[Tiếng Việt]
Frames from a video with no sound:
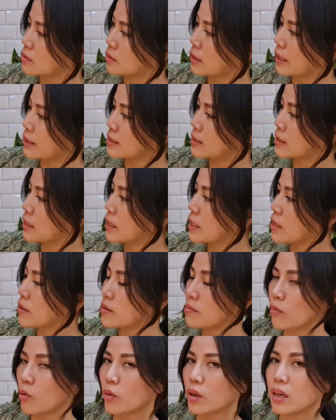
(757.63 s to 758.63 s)
là
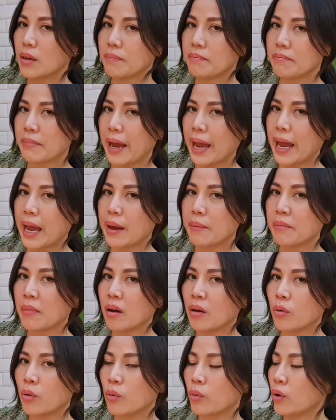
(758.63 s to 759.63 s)
xi một cái lớp mạ
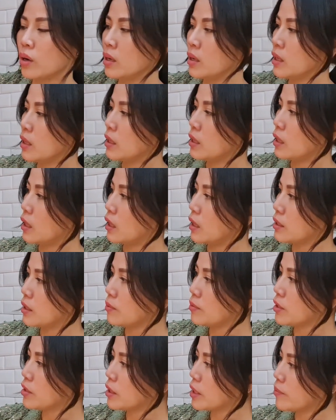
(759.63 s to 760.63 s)
màu à,
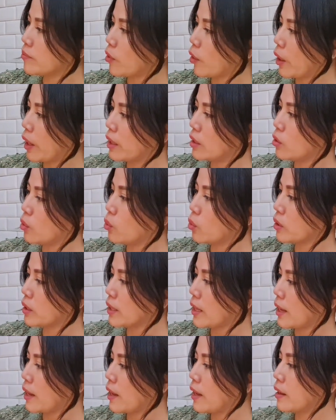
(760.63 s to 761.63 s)
giống như kim loại luôn đó
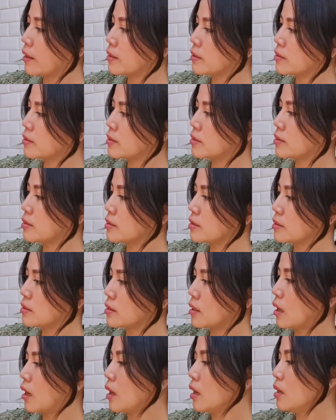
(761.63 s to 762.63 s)
nha.
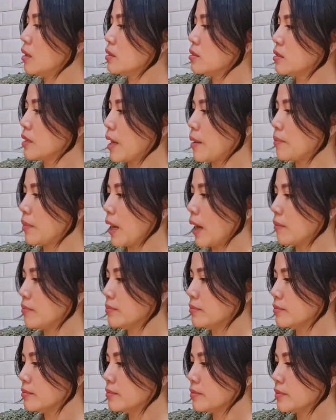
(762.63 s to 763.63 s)
Đó, đẹp
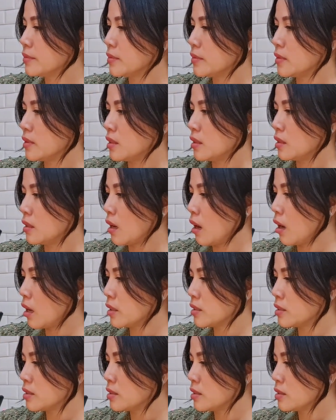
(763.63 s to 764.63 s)
lắm.
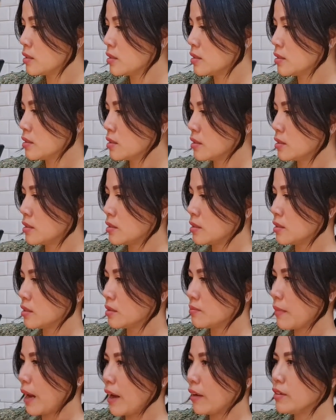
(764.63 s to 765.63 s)
Rồi,
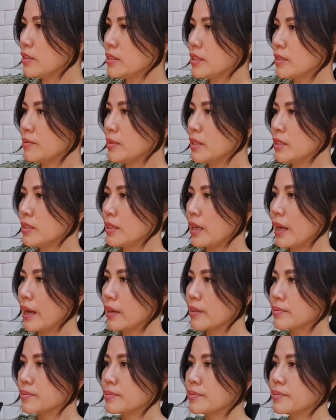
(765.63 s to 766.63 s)
báo cho chị biết
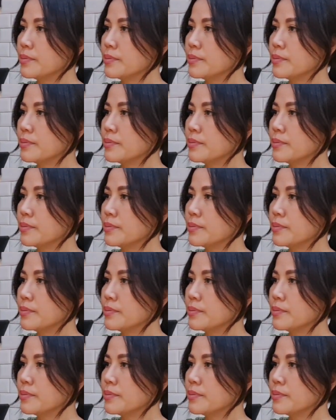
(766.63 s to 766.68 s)
nha.